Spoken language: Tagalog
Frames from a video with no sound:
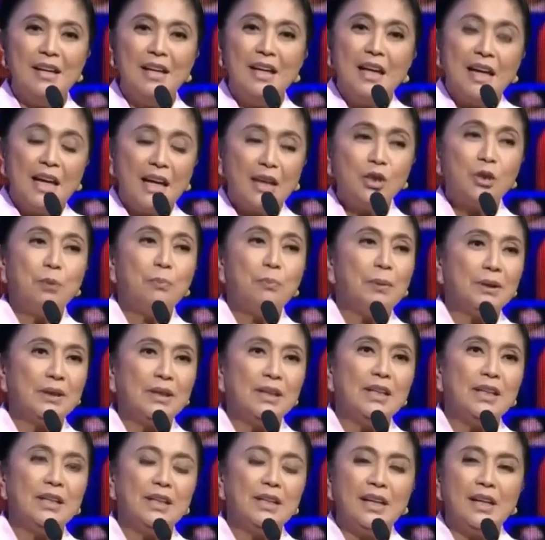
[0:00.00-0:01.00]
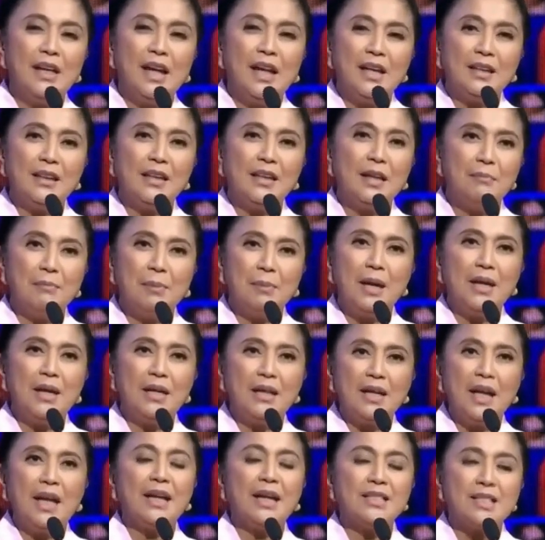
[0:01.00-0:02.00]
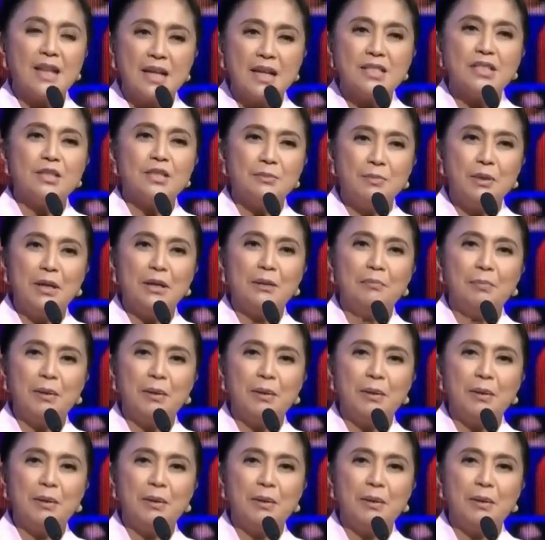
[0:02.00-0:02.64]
Ito pag tiningnan natin, parang na-exacerbate